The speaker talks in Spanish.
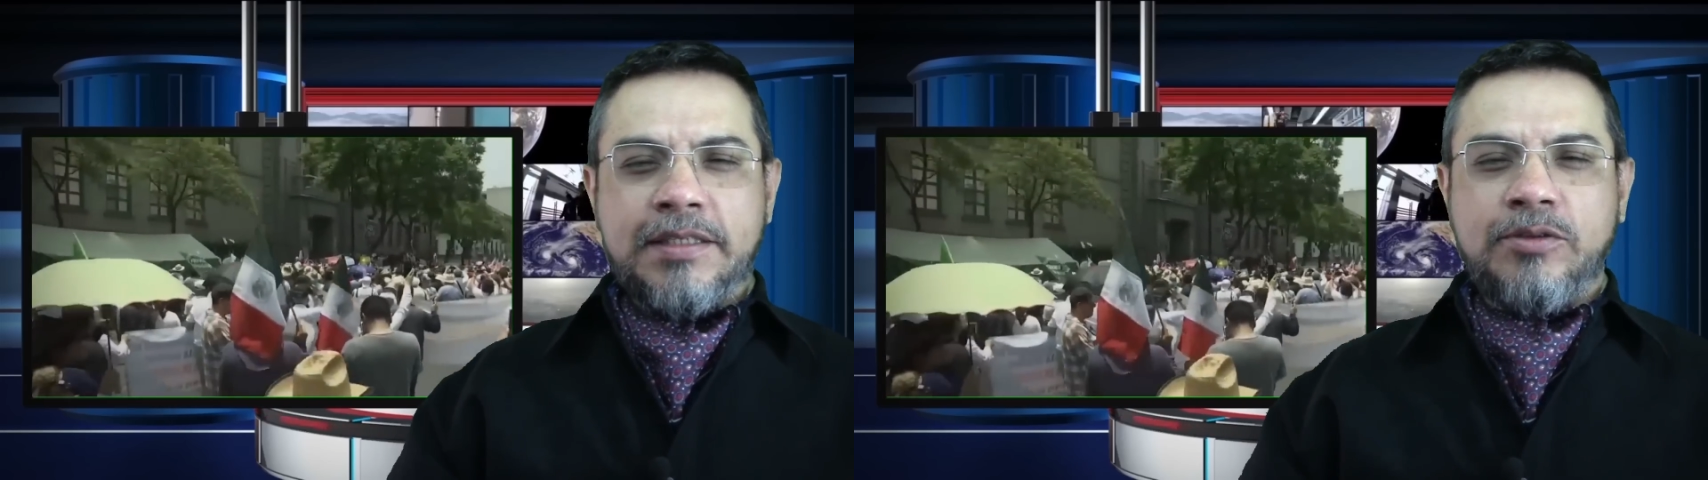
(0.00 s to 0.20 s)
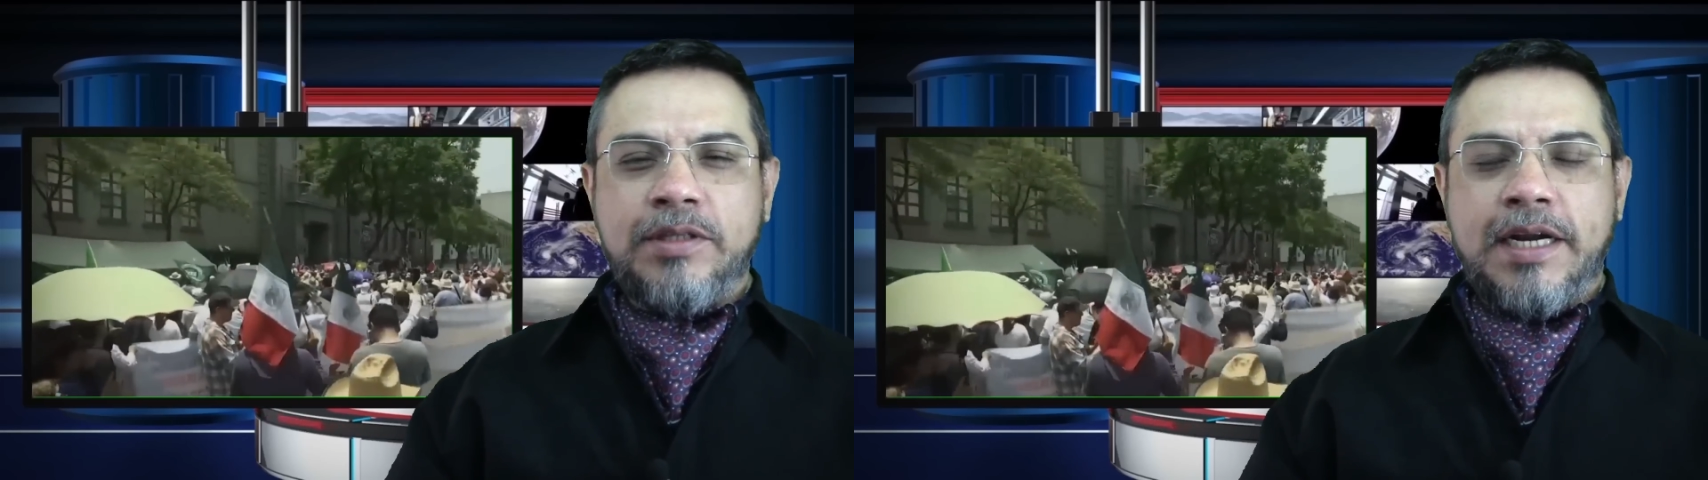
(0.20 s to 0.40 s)

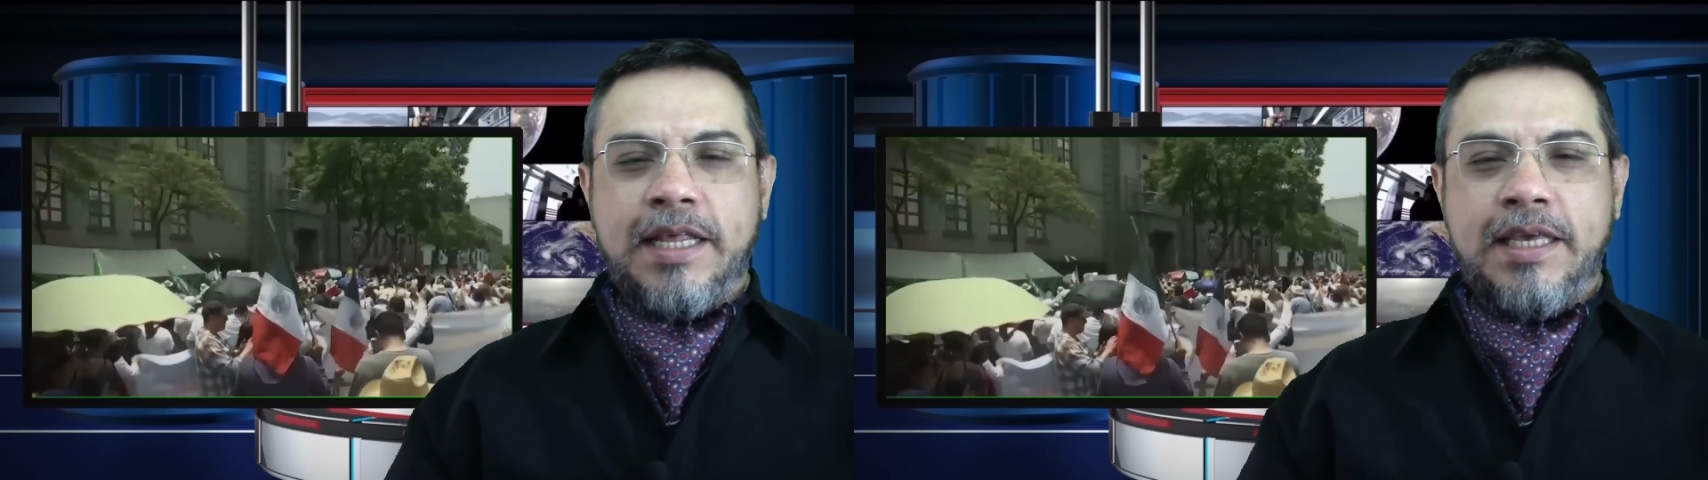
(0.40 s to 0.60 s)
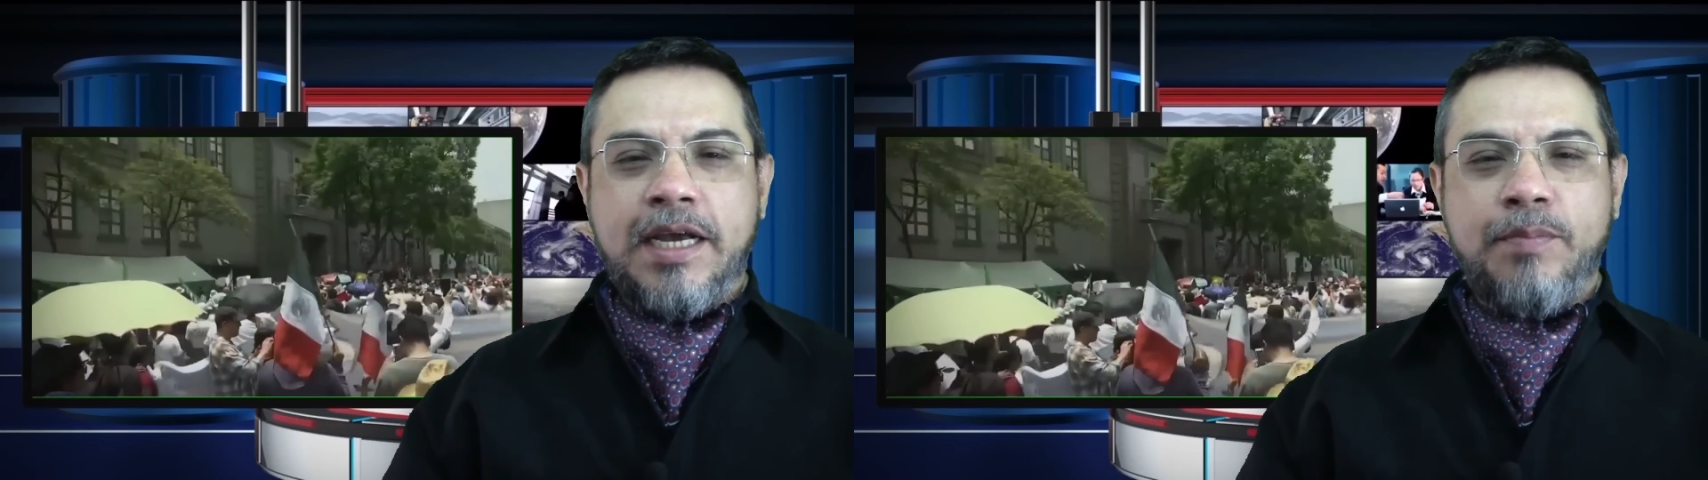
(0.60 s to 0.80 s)
es donde
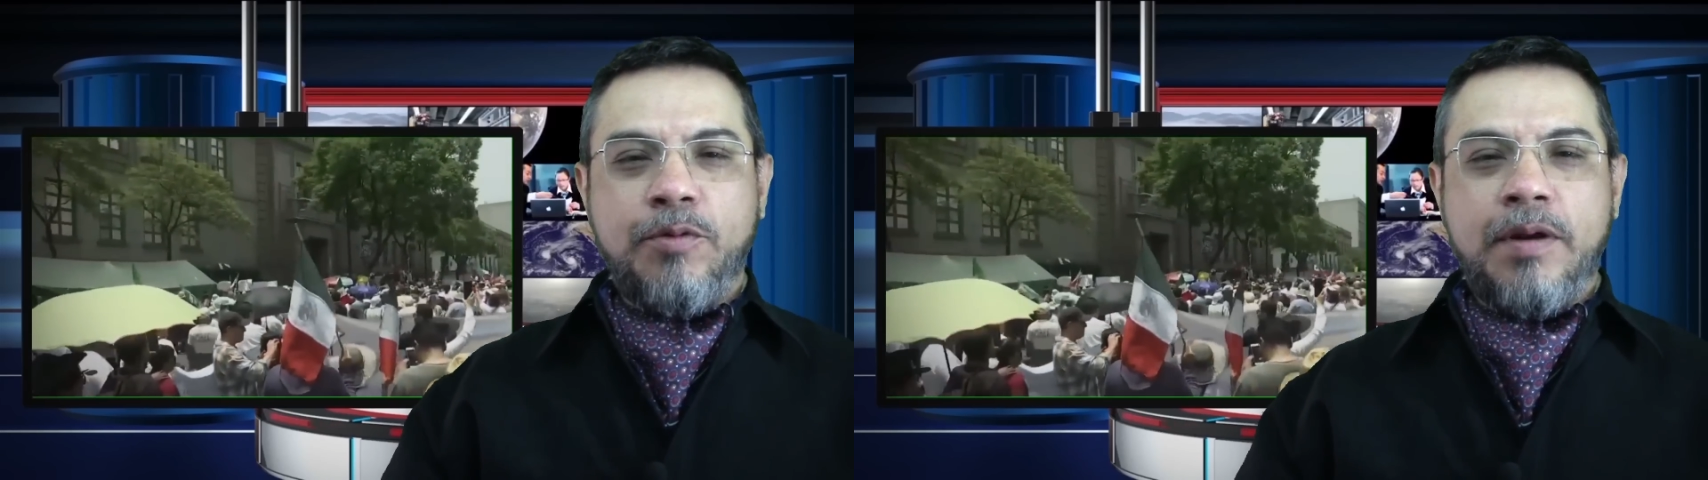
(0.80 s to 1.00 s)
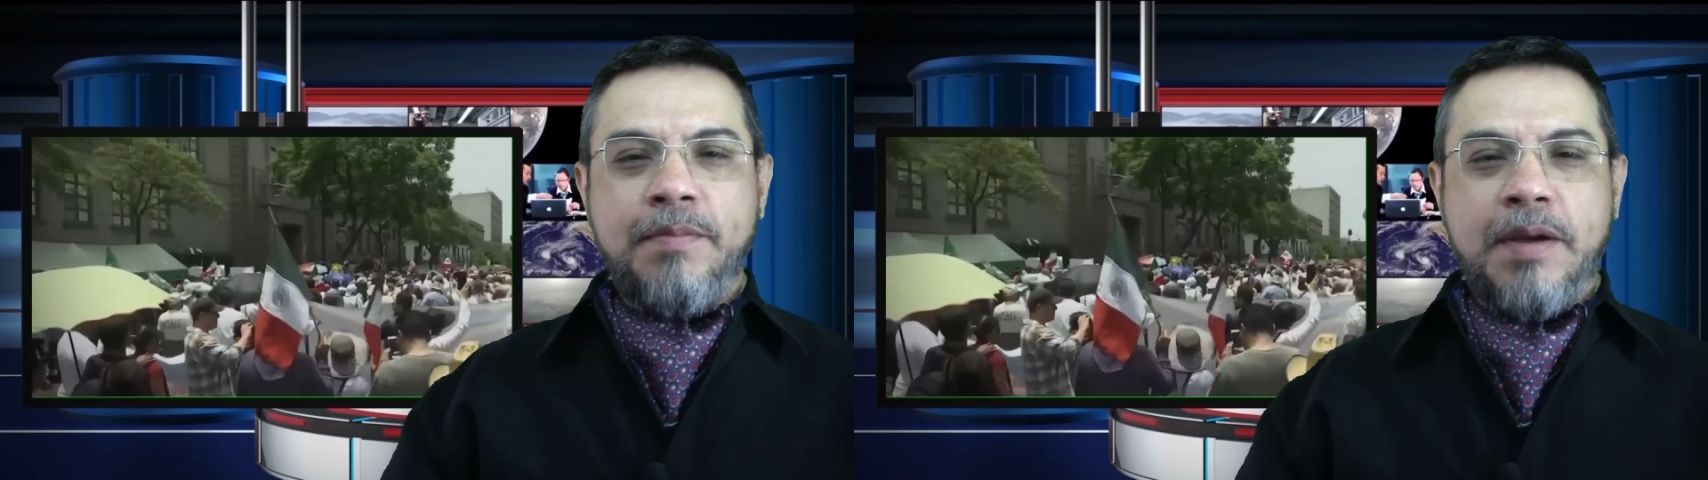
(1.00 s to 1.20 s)
radica el
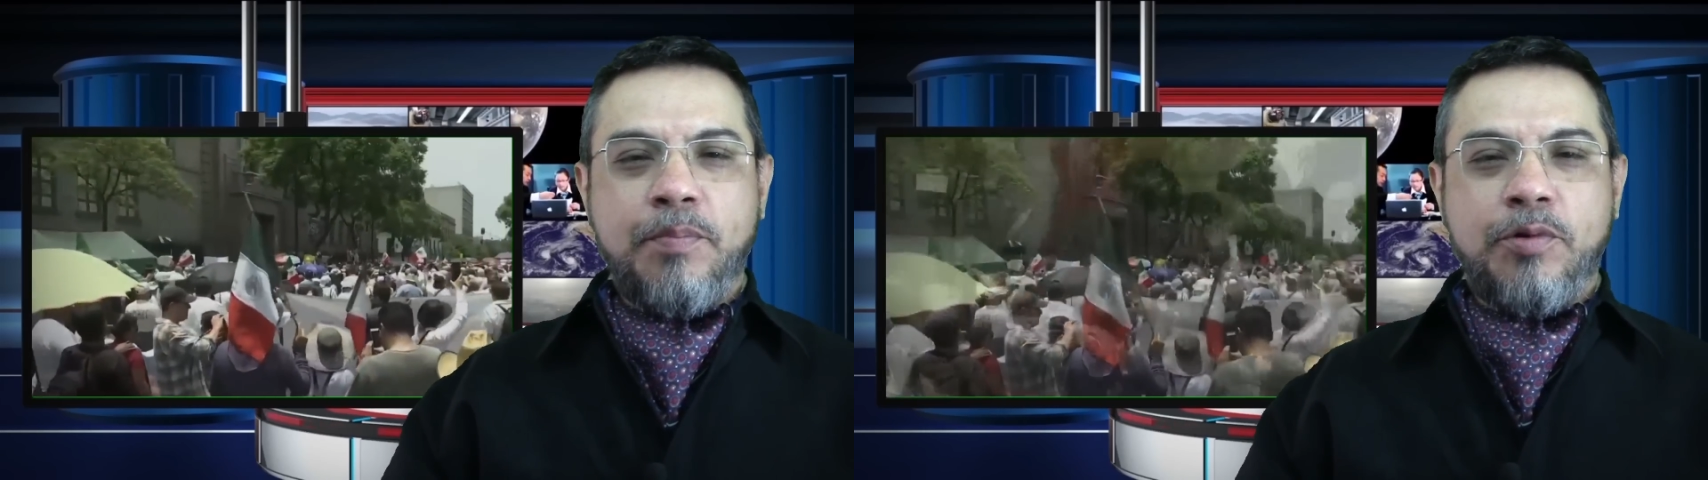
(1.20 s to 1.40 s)
problema,